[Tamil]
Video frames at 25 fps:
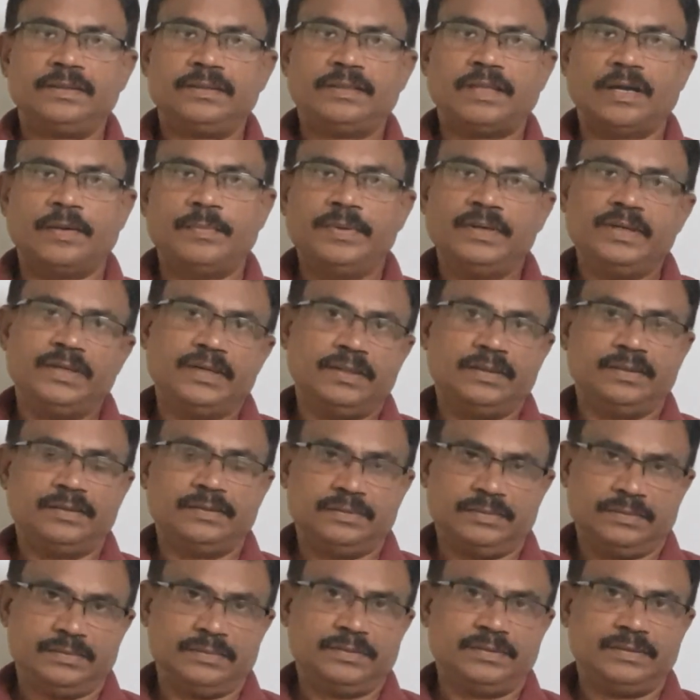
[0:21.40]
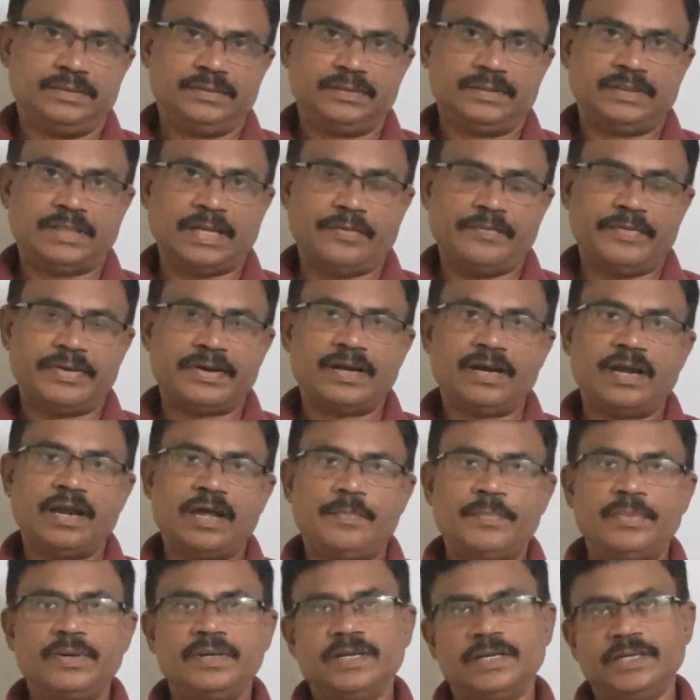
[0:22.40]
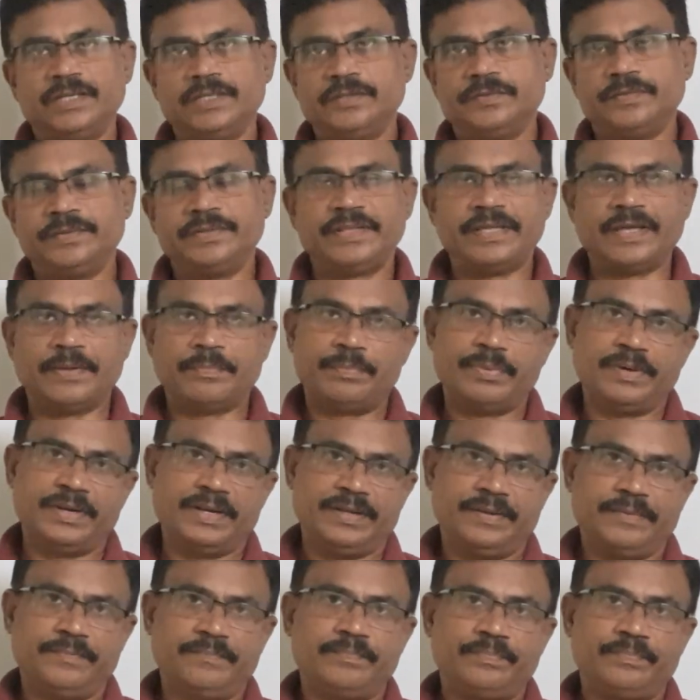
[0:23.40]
தமிழில் தவறில்லாமல் எழுதுவது எப்படி